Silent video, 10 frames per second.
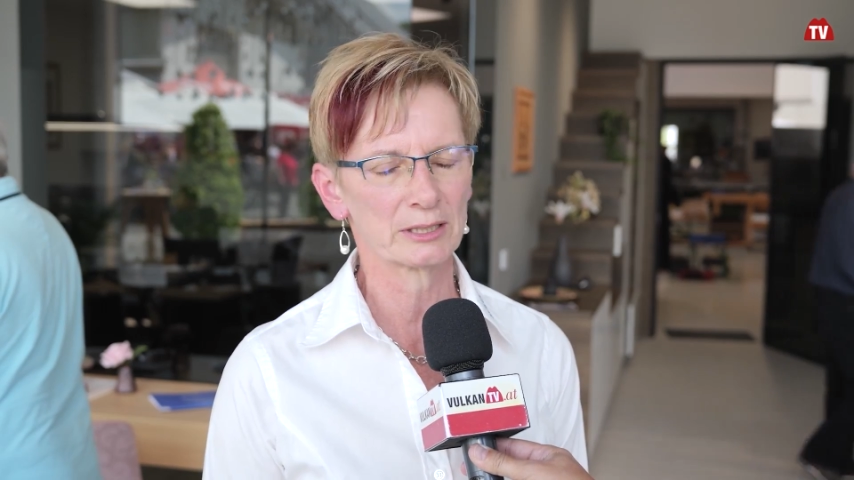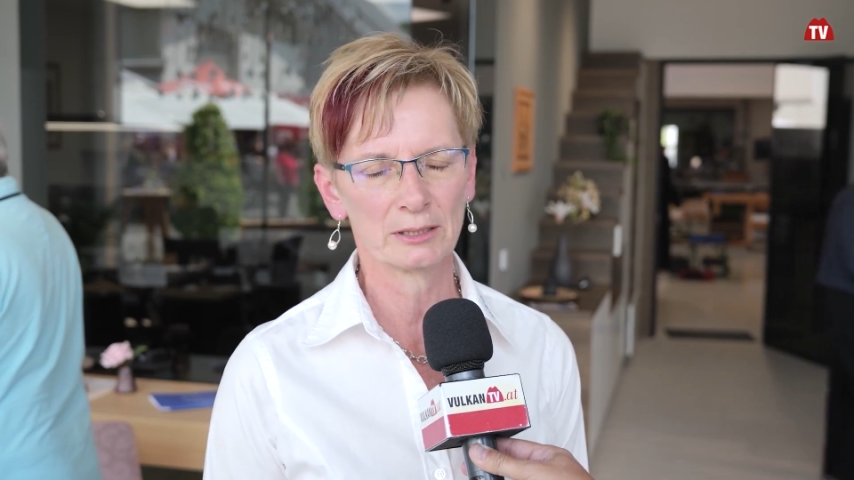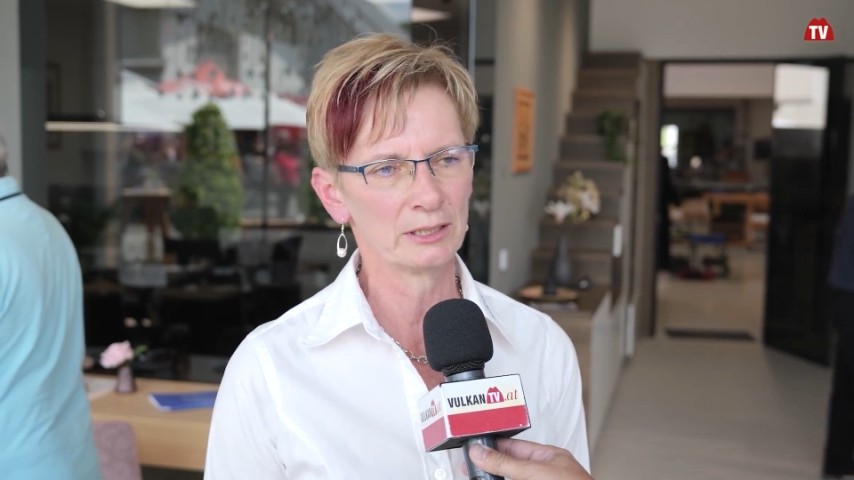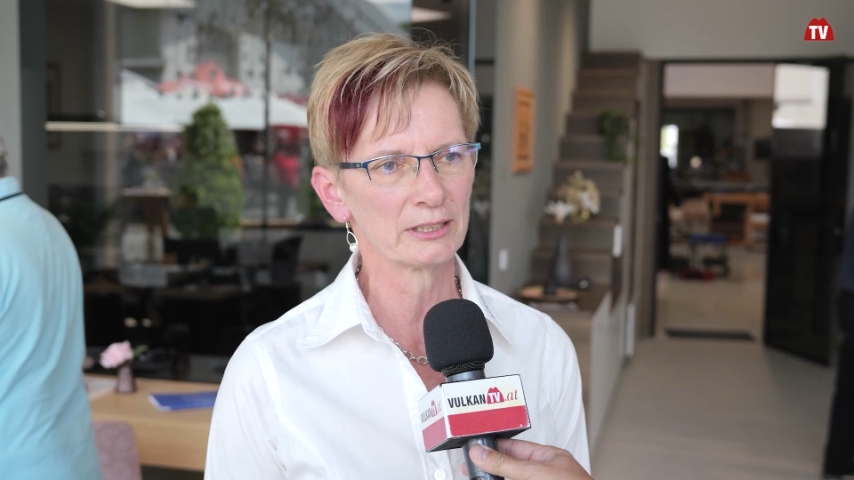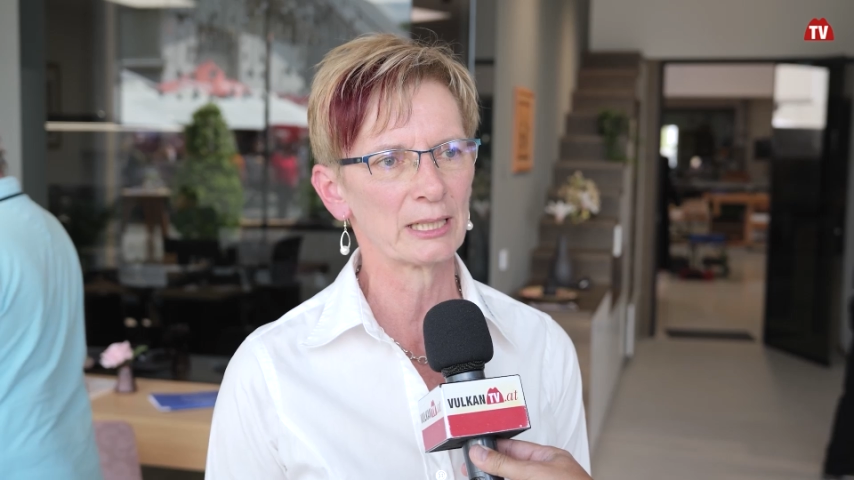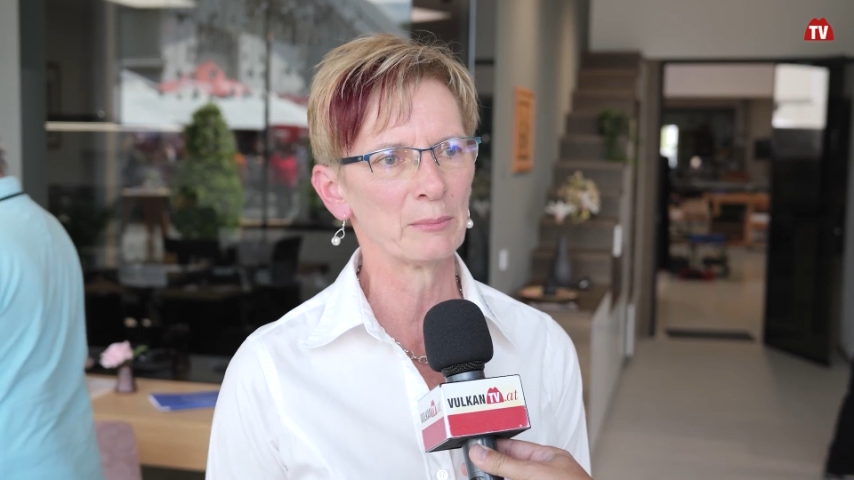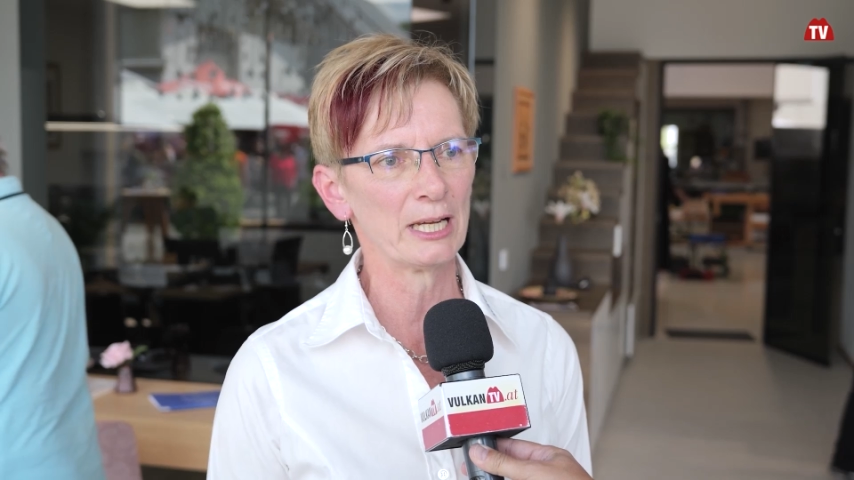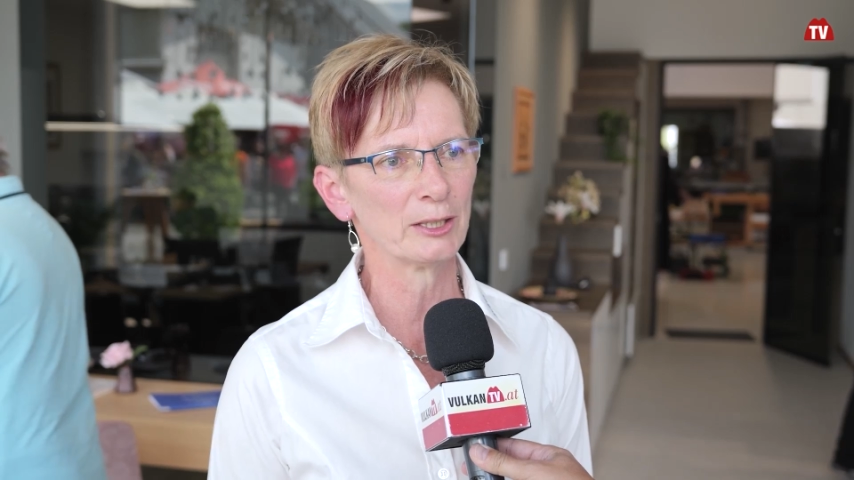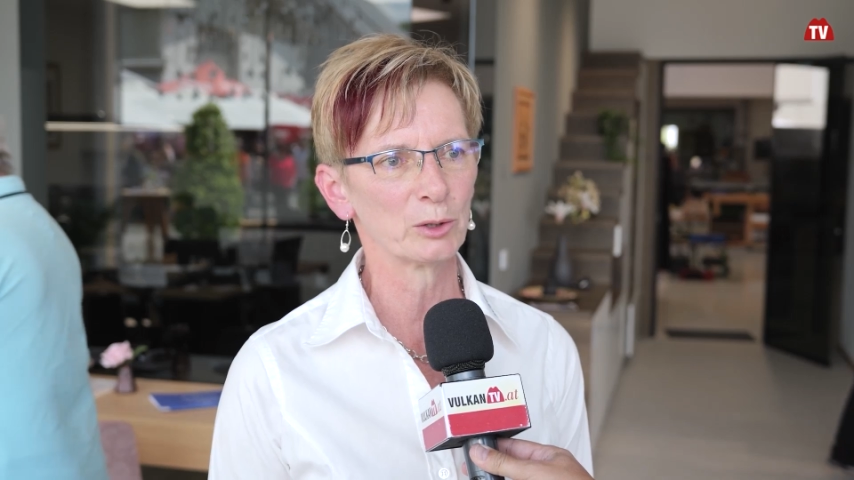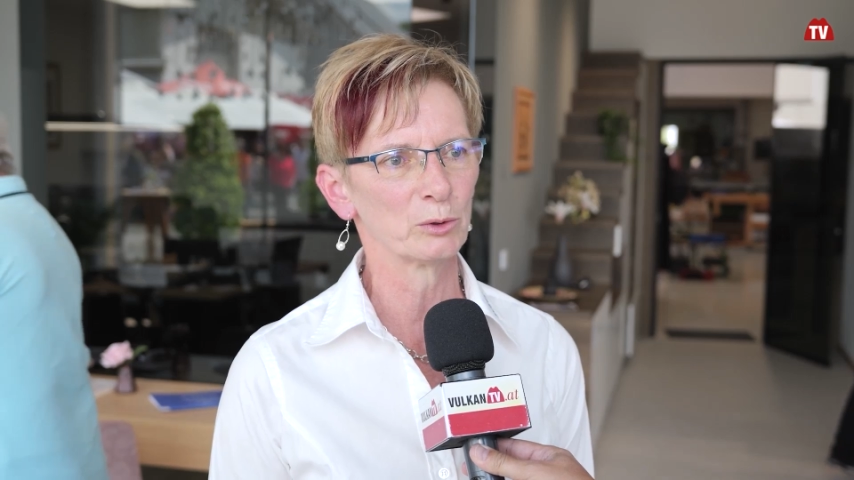In der
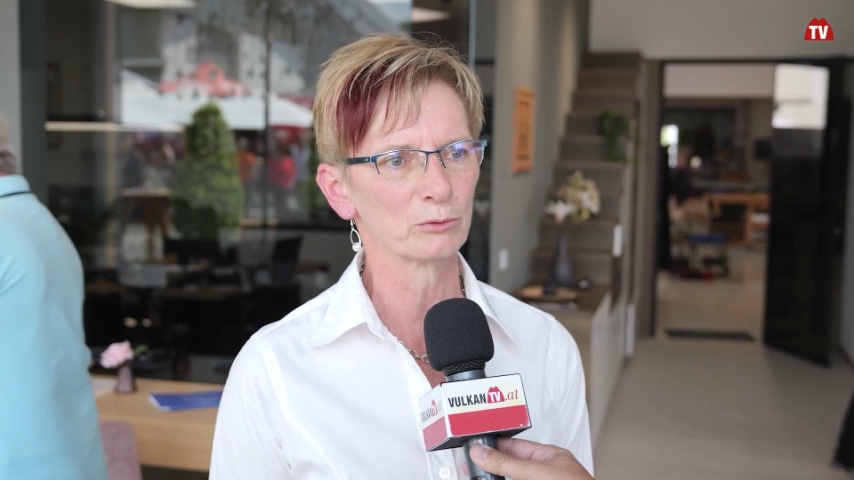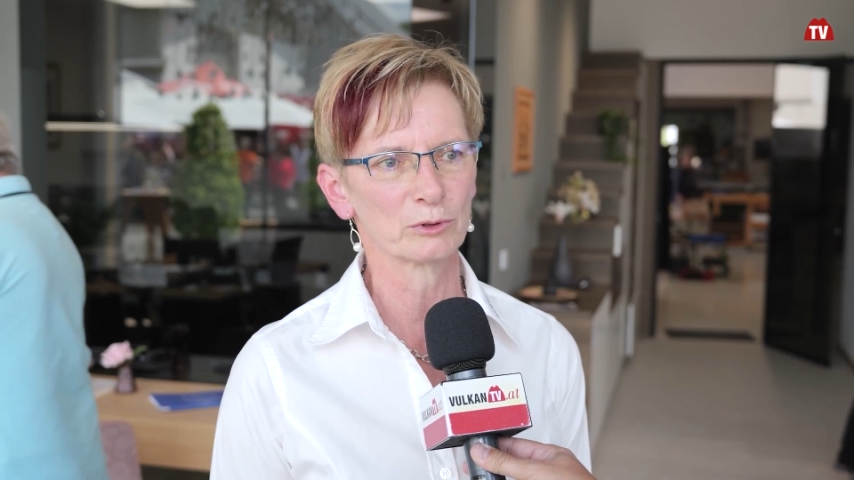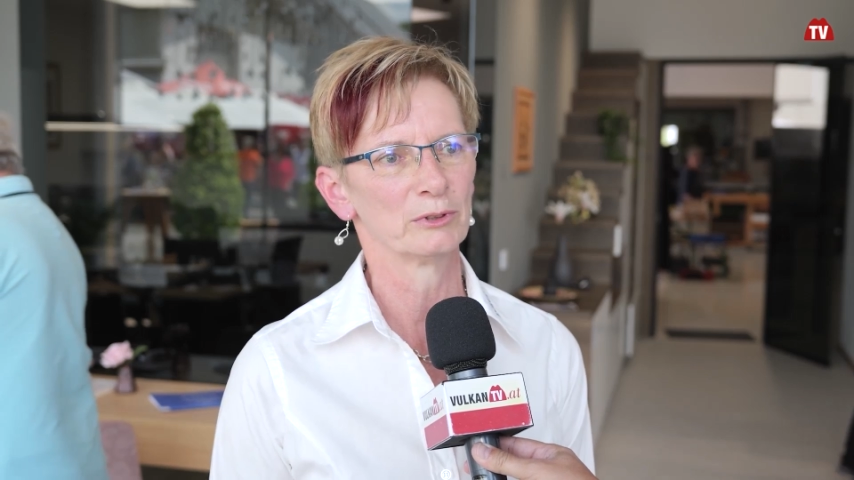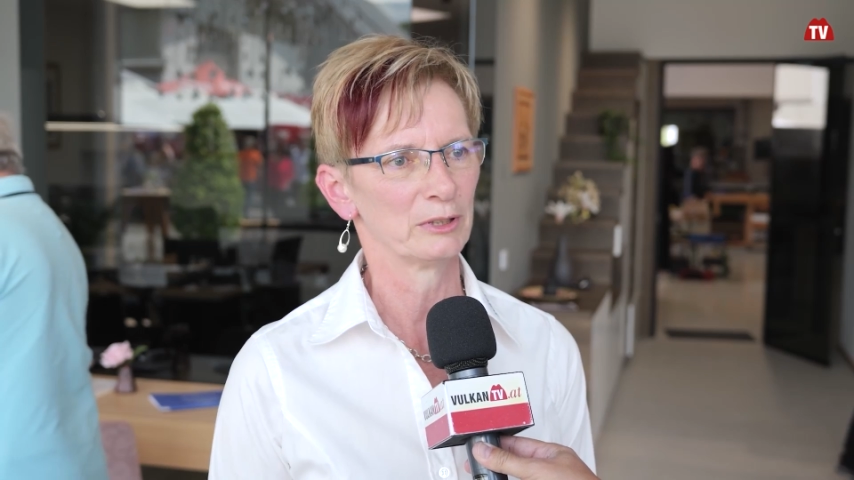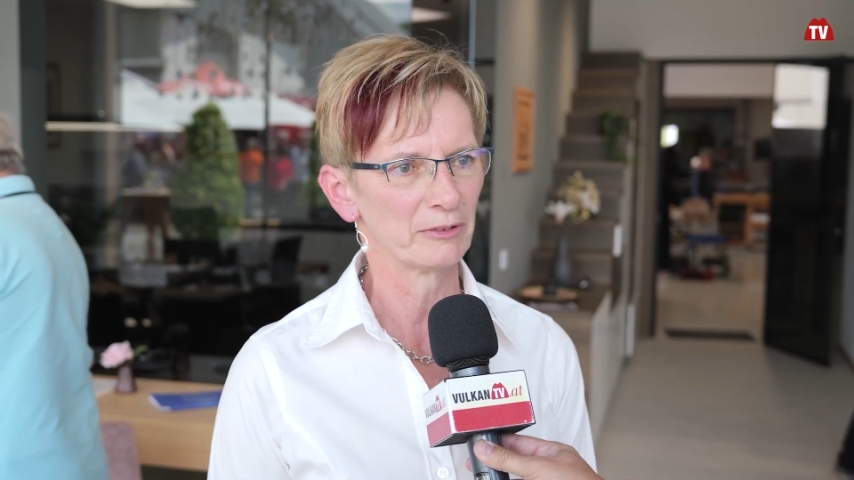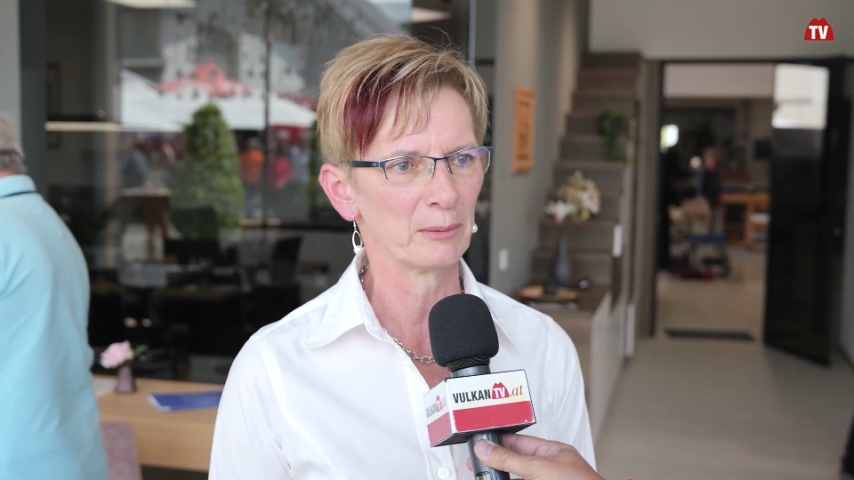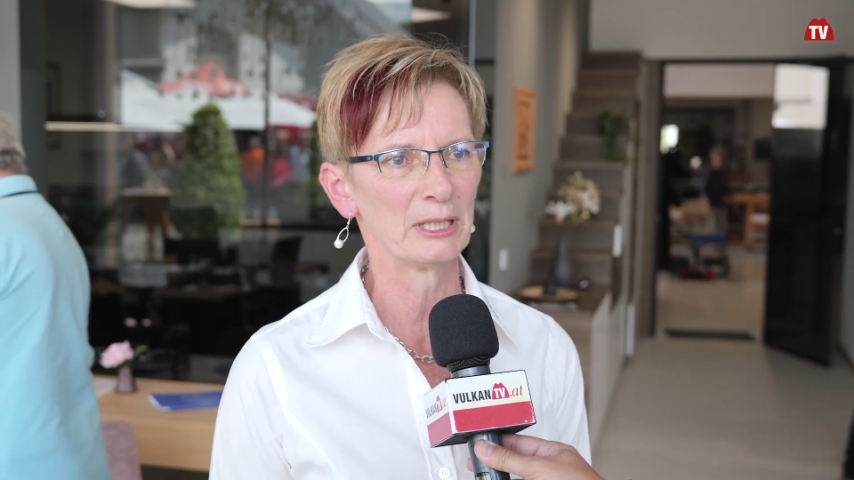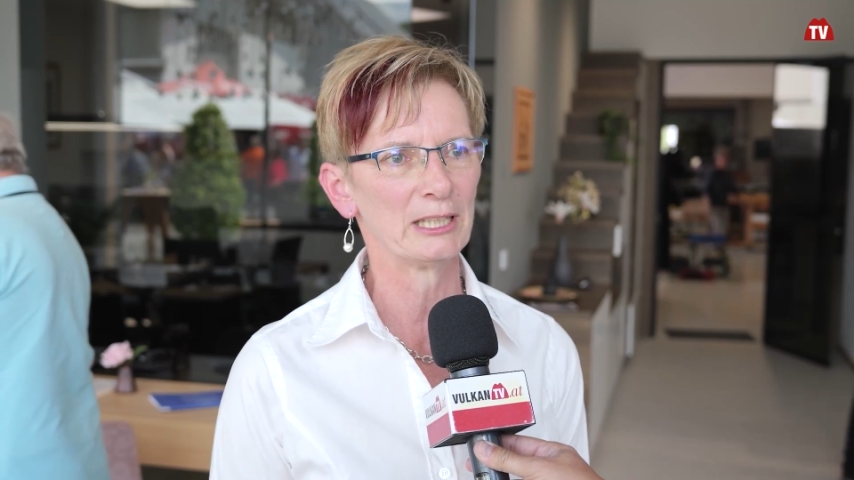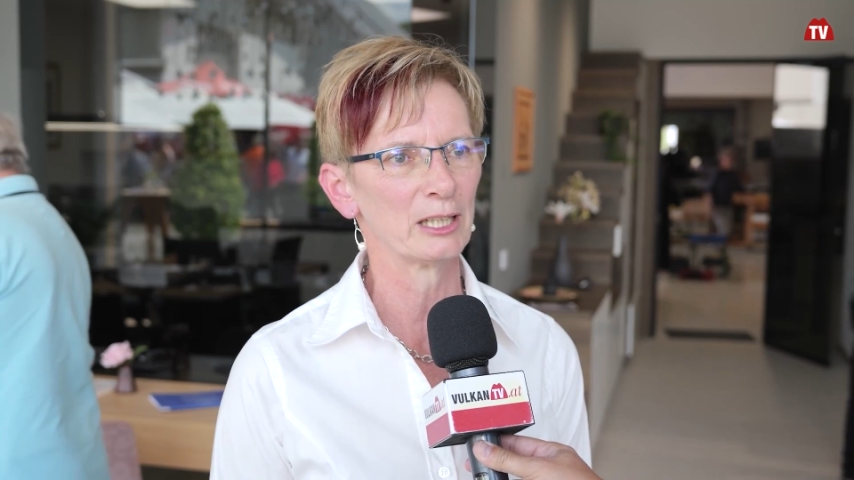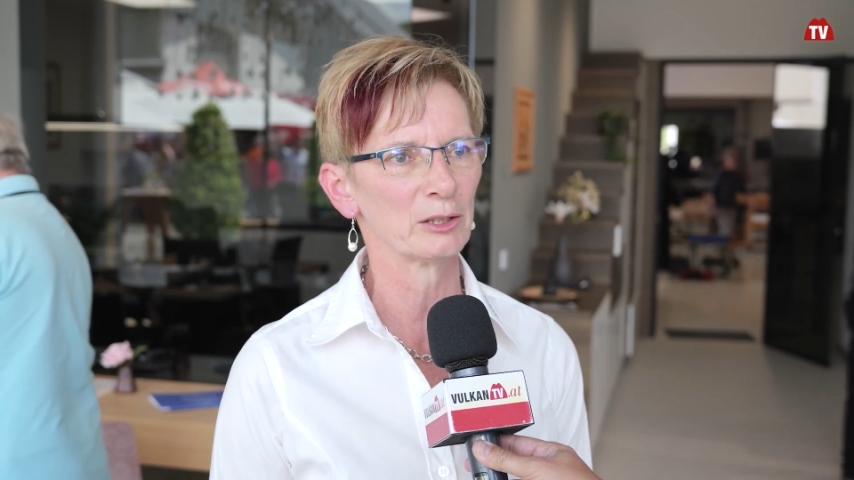Gemeinde und
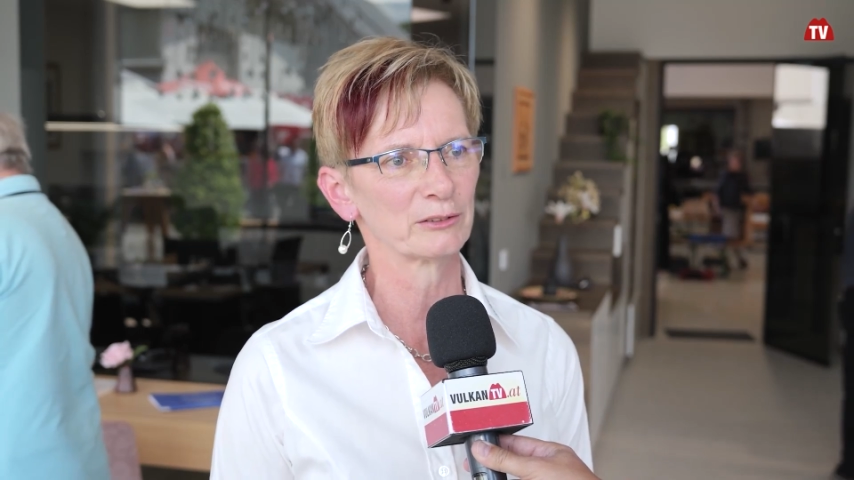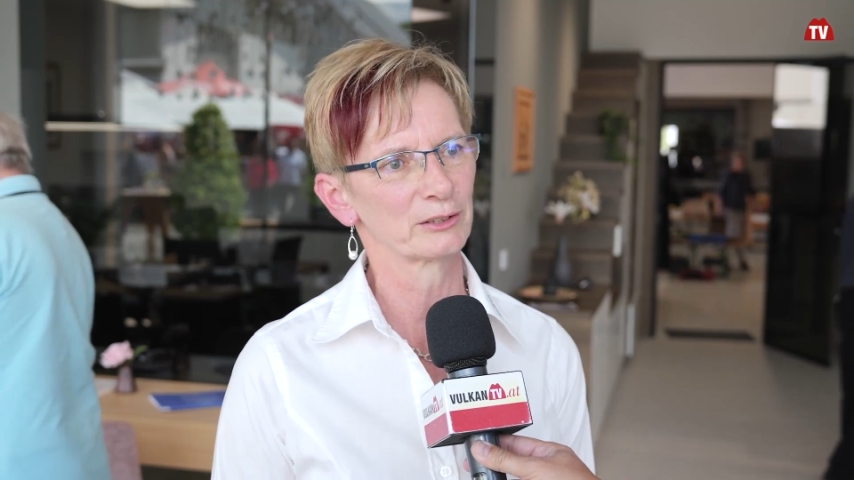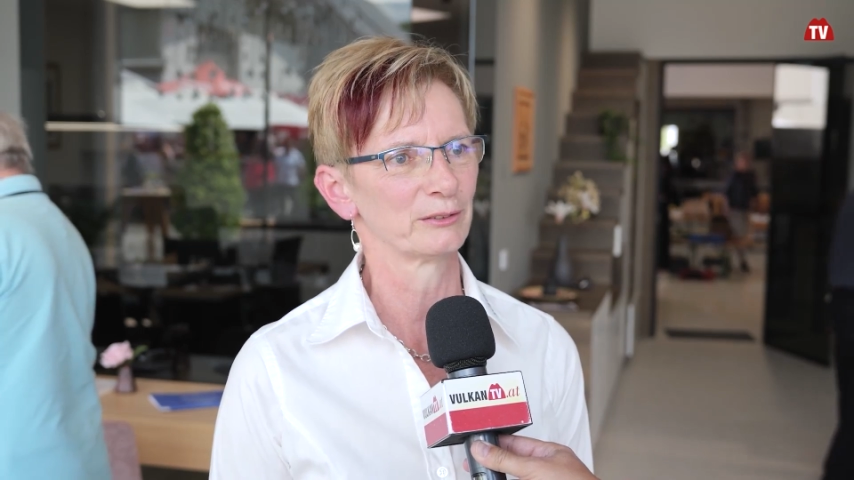familiär und